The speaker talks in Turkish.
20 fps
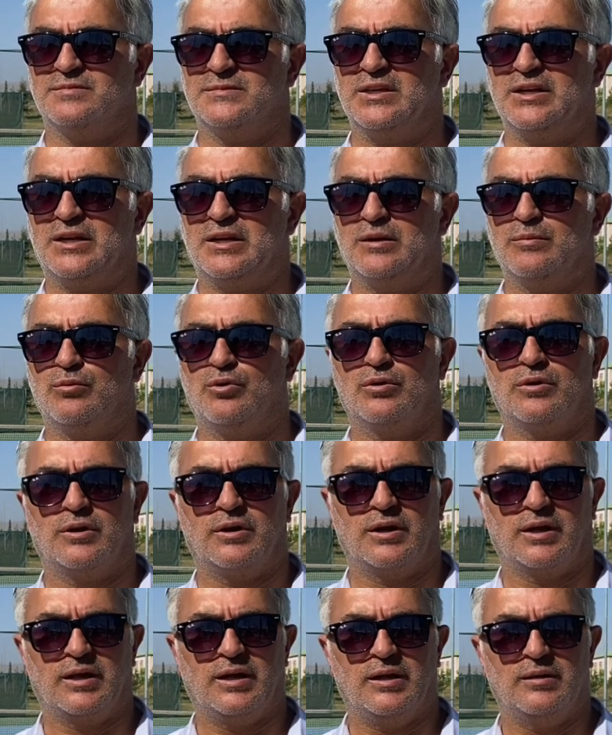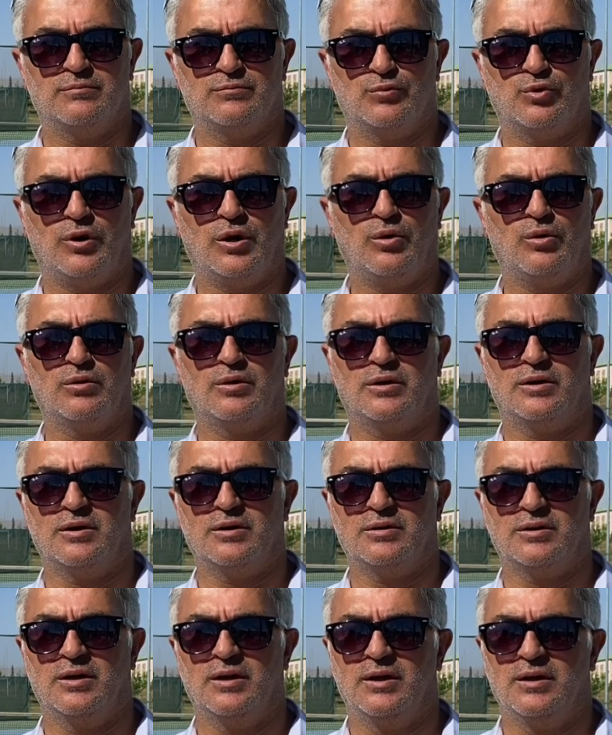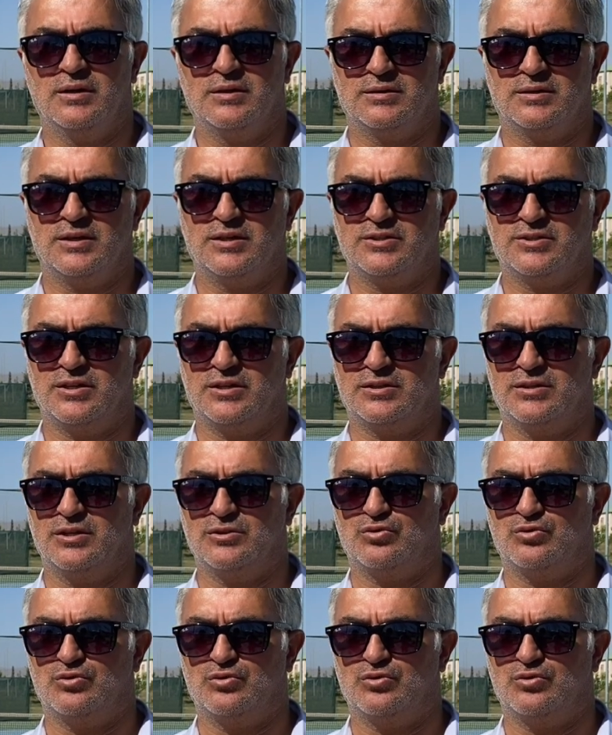iklim olarak hem doğa olarak gerçekten